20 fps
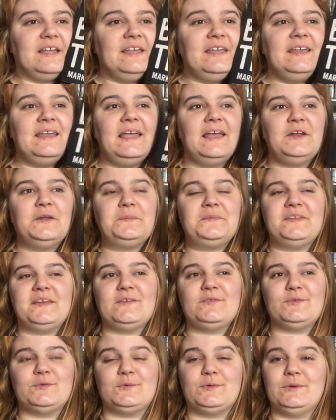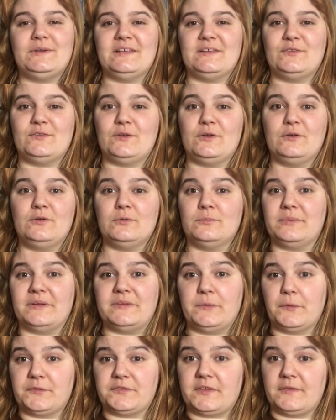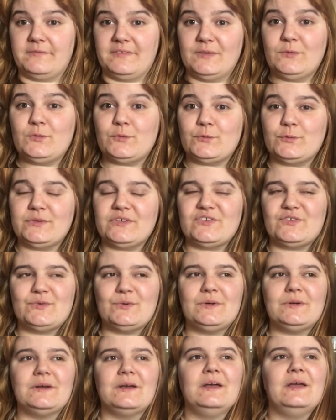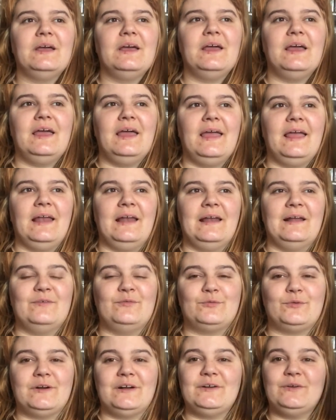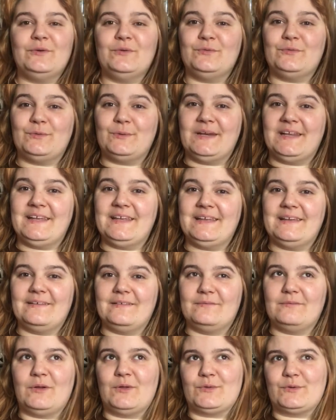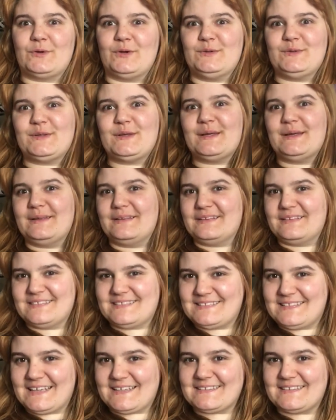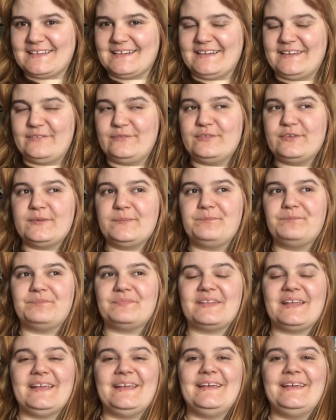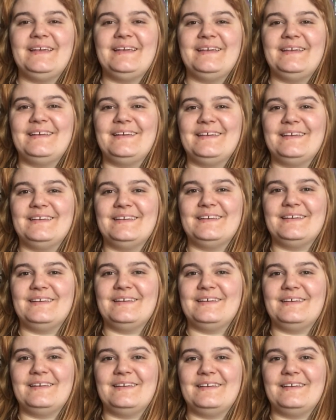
Et elle observe du coup Liesel euh, ben, dans sa vie de tous les jours. Elle la voit euh, voler, entre autres, certains livres et,